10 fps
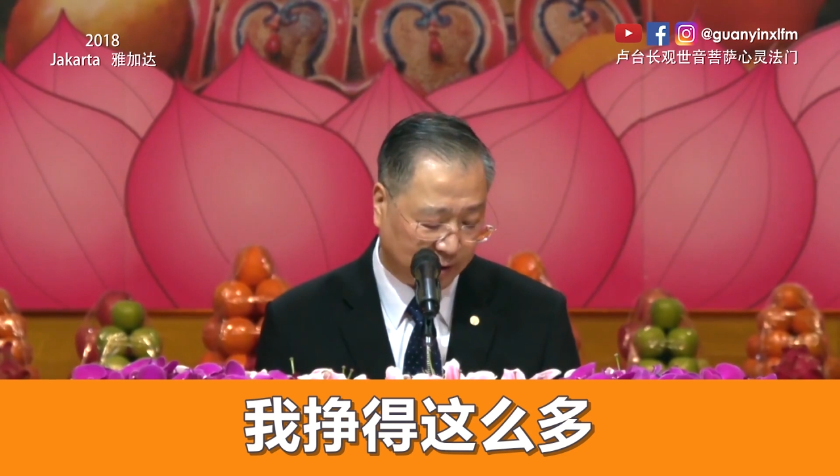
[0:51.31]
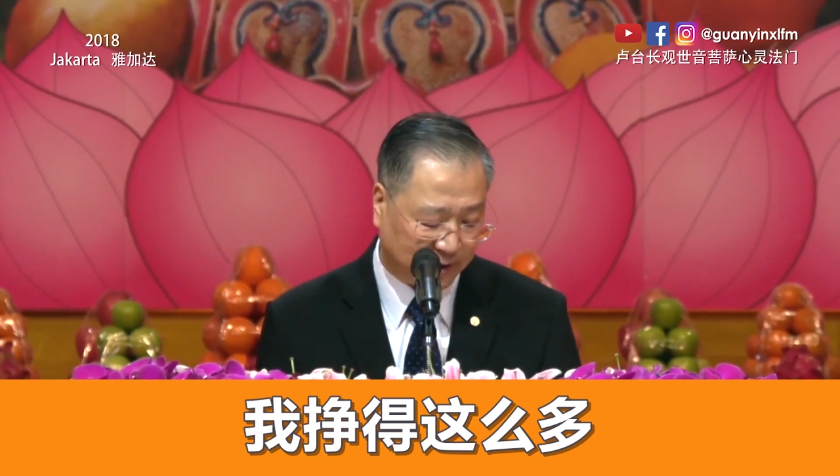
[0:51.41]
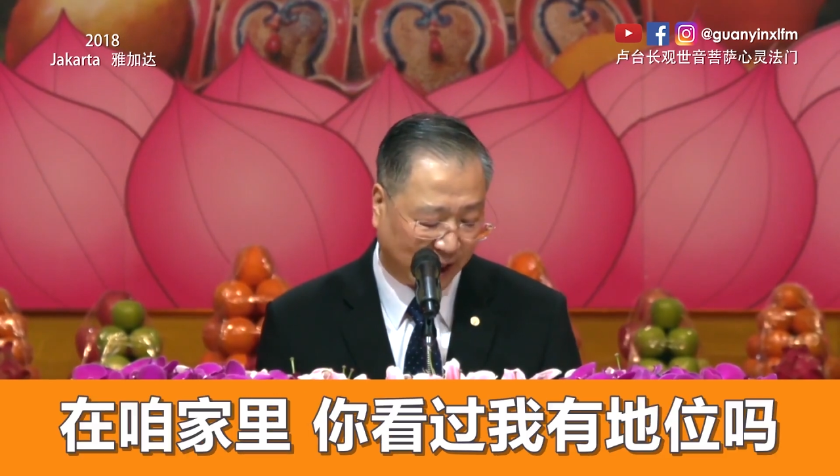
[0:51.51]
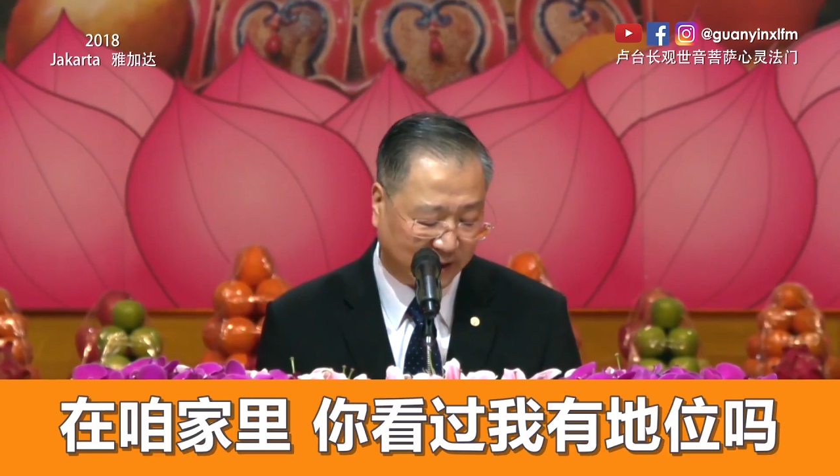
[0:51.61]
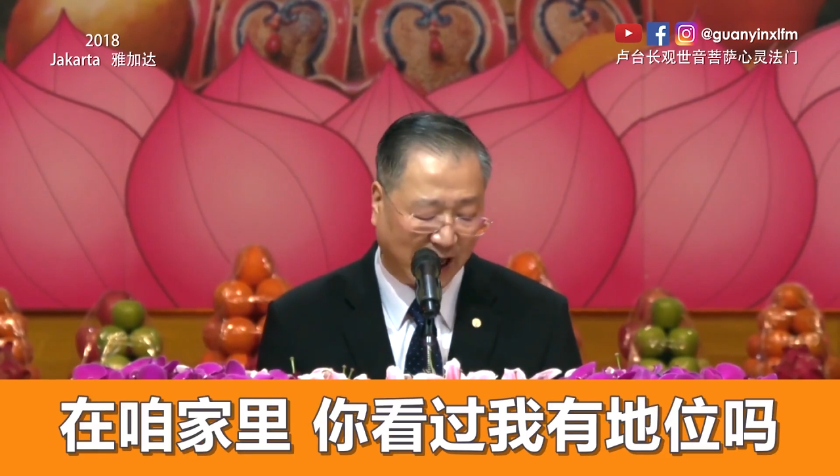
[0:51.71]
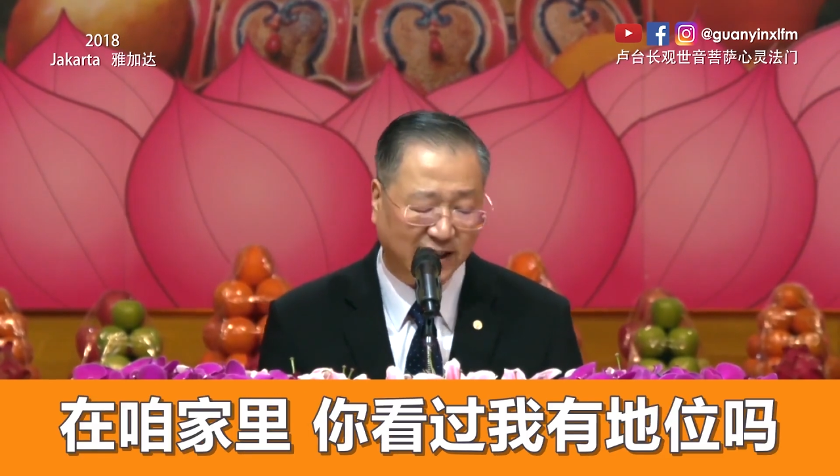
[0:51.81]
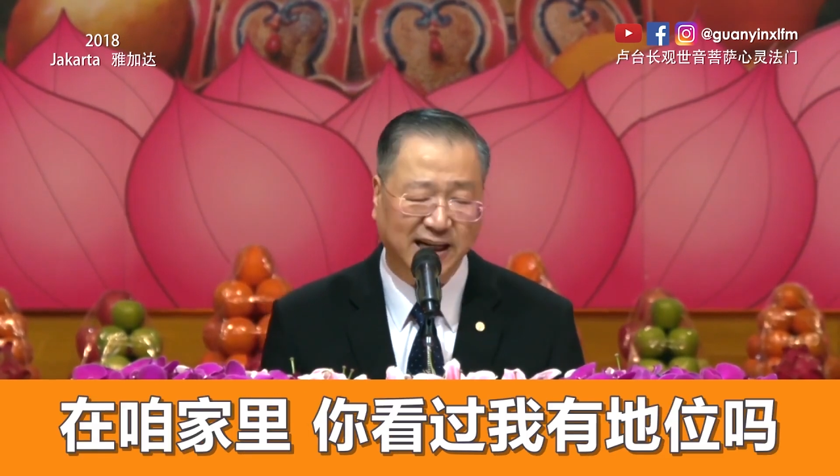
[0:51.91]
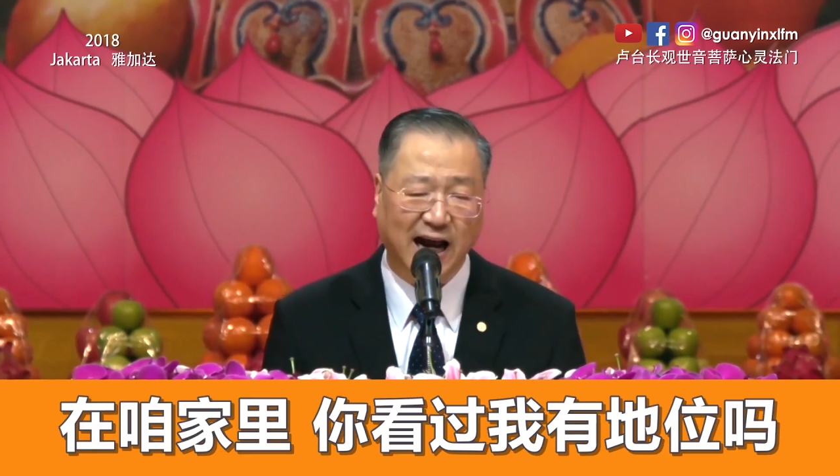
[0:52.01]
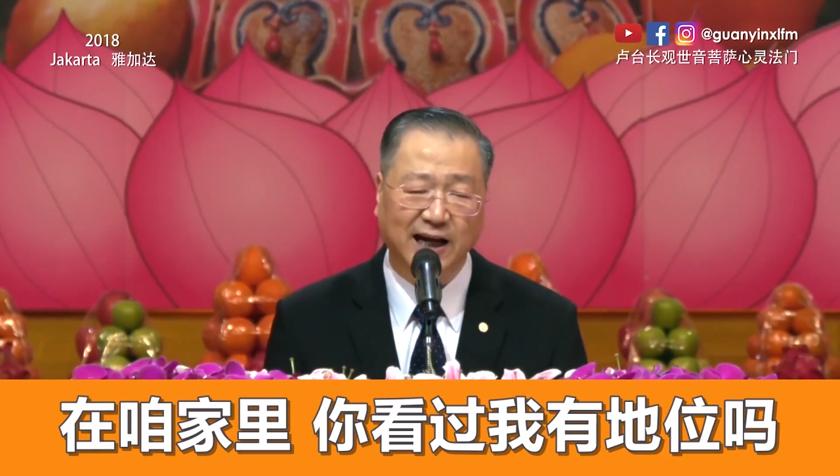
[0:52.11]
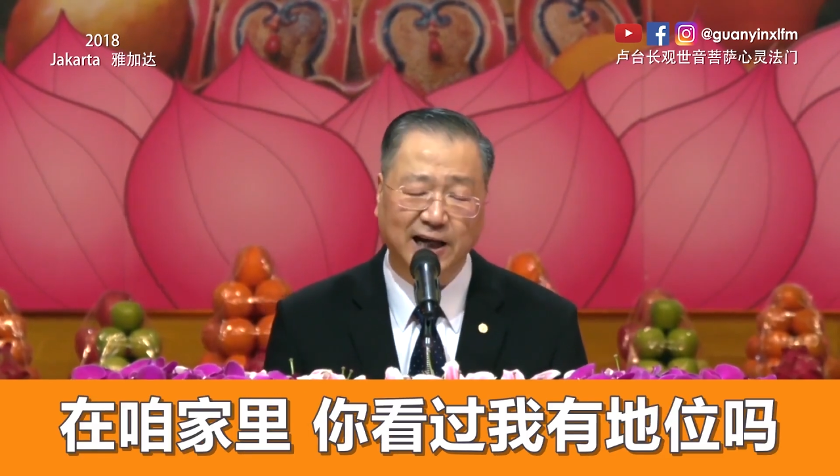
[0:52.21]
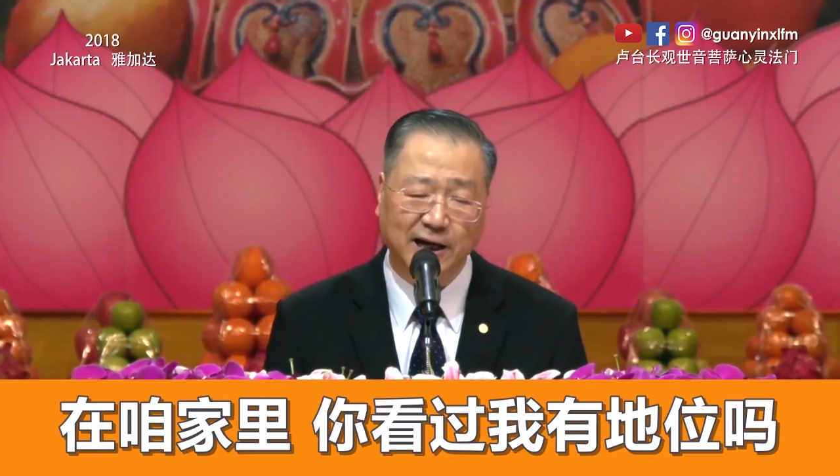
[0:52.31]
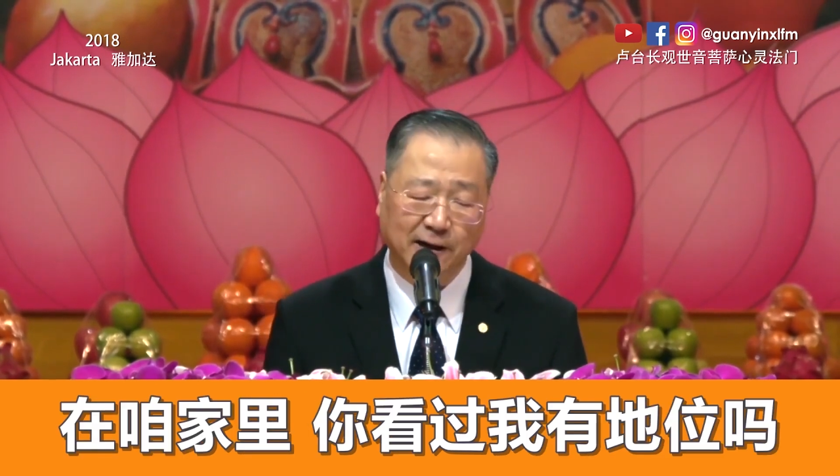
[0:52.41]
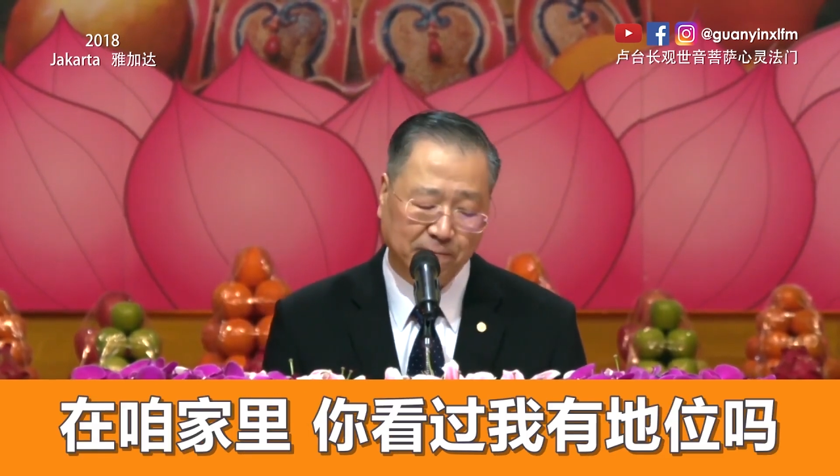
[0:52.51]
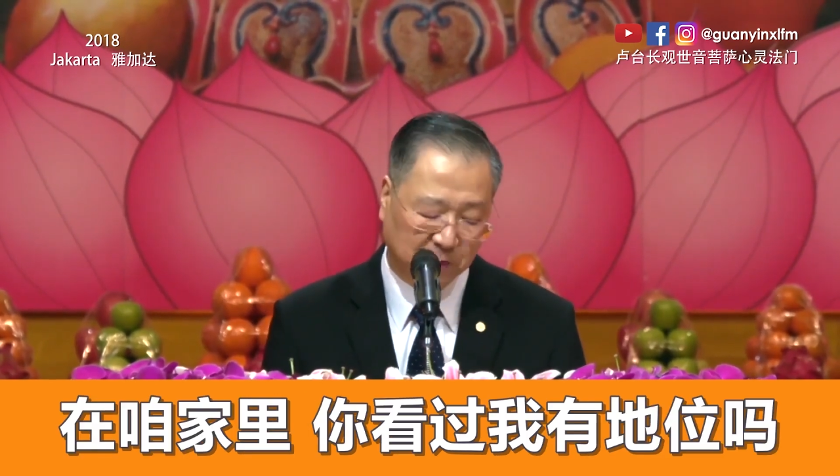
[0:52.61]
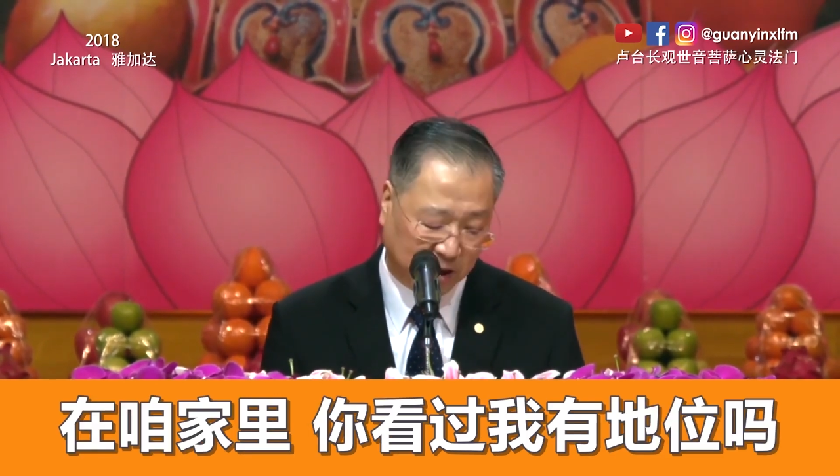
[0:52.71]
在咱家里，
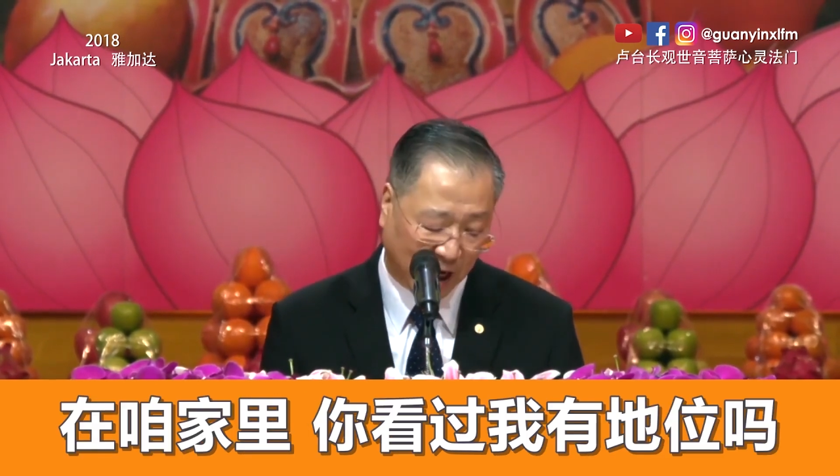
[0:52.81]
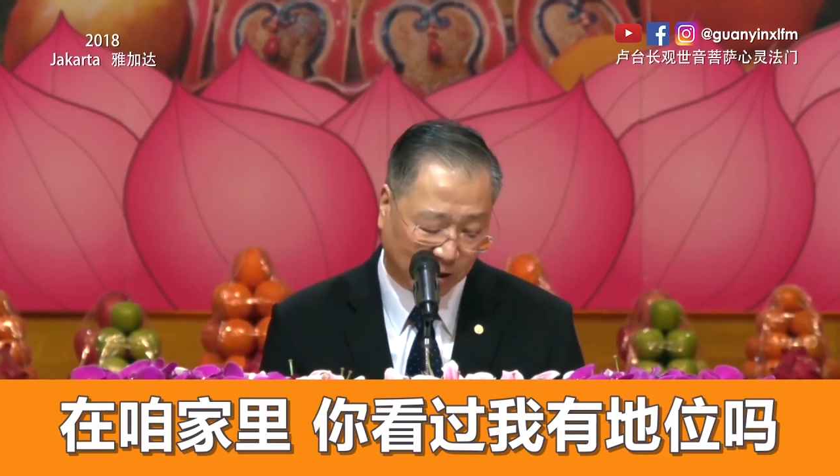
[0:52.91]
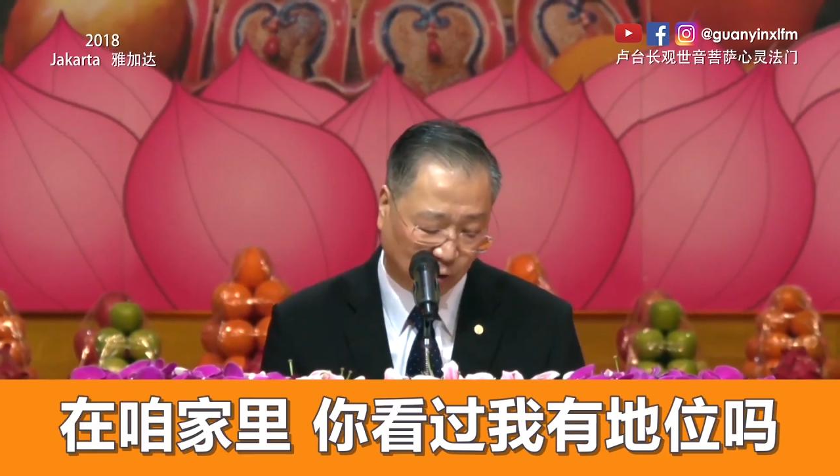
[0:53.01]
你看